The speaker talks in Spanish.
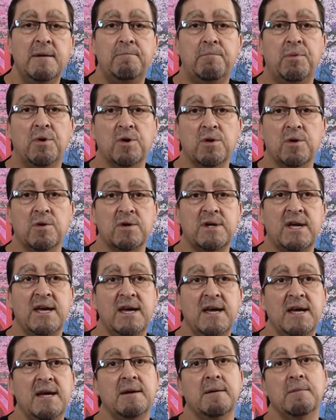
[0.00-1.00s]
por lo
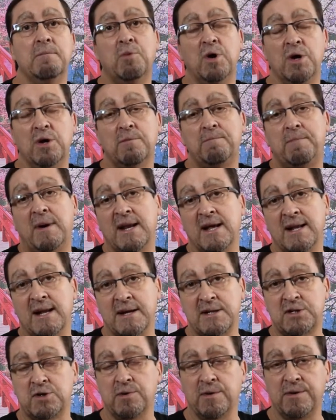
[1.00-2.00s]
que, bueno, para la
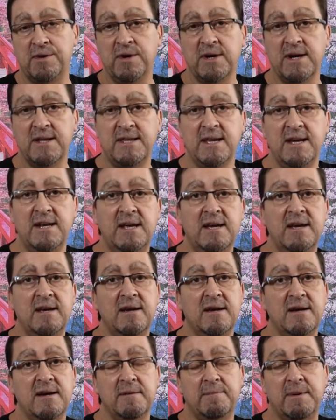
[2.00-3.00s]
resolución que
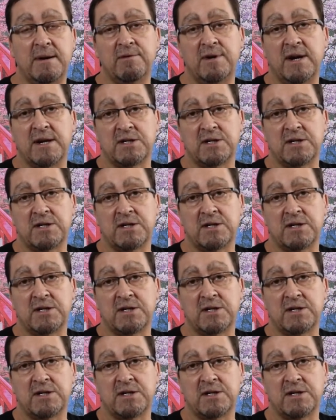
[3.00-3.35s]
tiene, eh, para una